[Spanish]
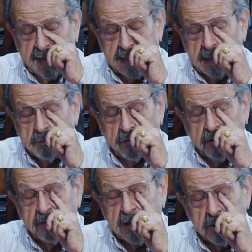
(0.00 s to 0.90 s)
que estamos
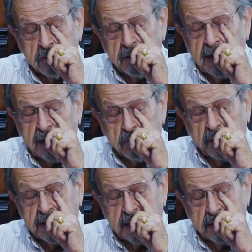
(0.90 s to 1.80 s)
viviendo en la
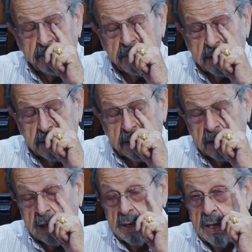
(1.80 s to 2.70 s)
actualidad.
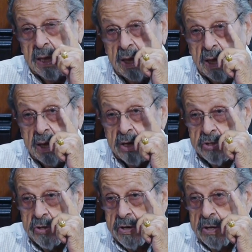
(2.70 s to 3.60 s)

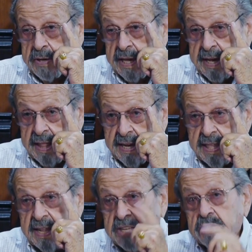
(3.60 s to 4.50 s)
Yo creo que cada
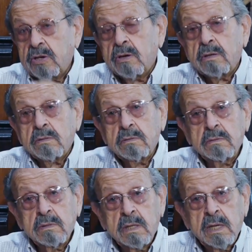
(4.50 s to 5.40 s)
generación
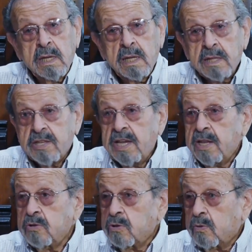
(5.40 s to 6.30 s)

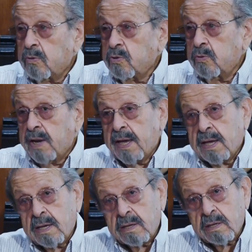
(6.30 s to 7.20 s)
tiene su
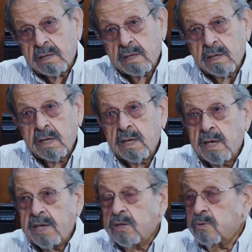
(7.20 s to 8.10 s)
cultura
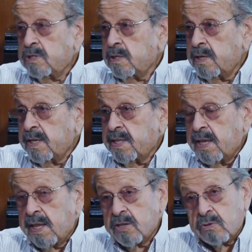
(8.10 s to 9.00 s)
y,
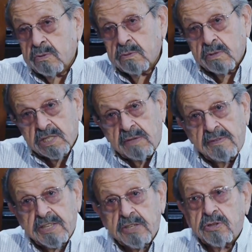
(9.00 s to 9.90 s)
tiene su
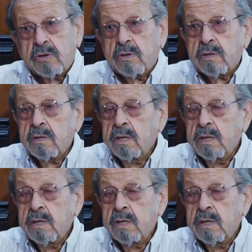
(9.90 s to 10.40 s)
civilización,